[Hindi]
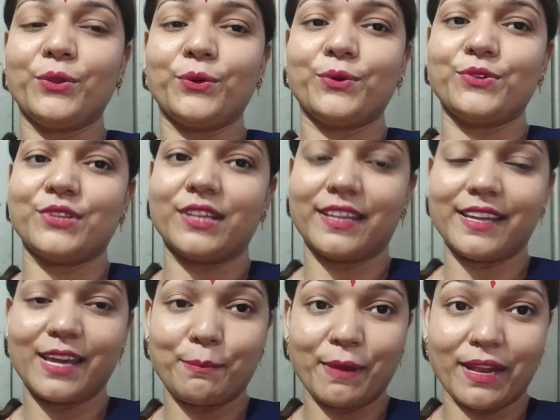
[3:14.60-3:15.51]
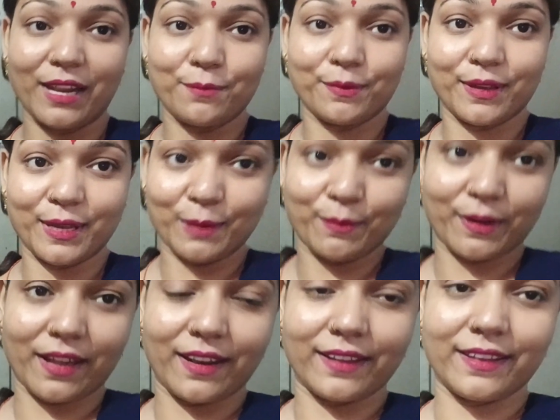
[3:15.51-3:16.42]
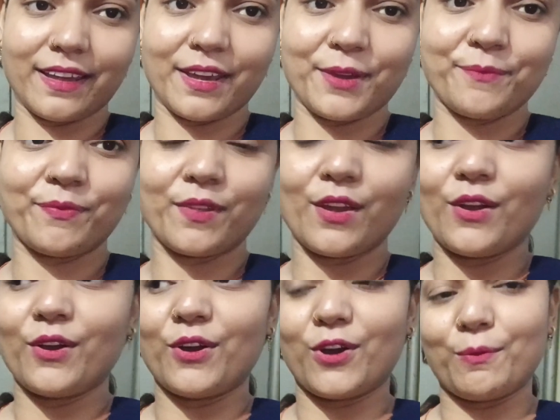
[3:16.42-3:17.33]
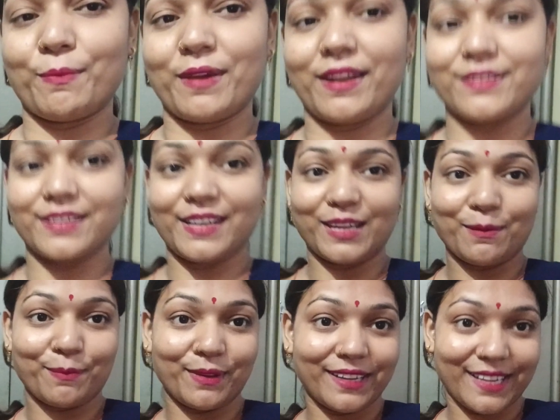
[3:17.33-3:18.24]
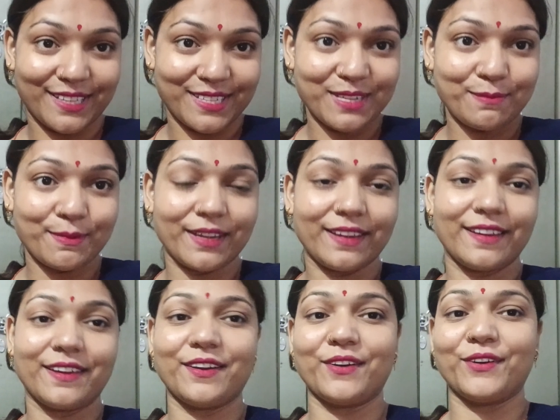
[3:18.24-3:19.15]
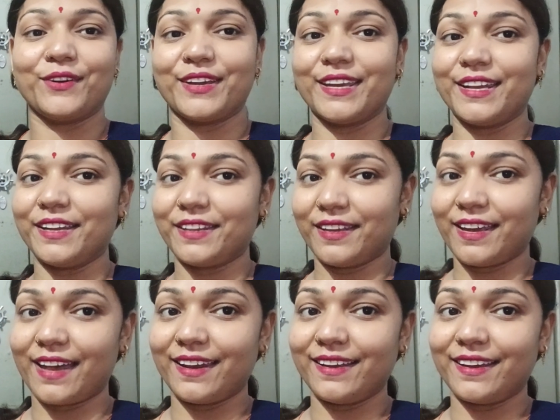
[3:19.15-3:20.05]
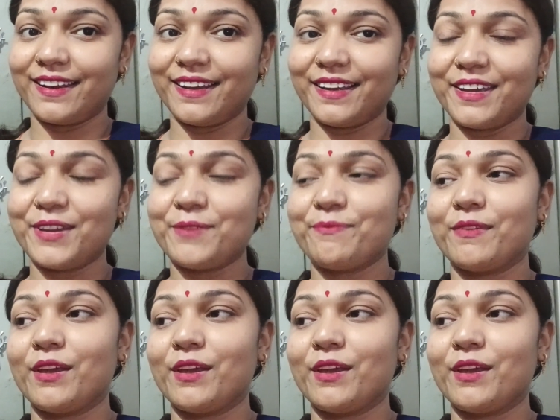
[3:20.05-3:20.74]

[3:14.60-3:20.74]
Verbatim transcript: तो चलते हैं पहले हम खीर बना लेते हैं और पहले चलेंगे अपनी किचन में और खीर की तैयारी करेंगे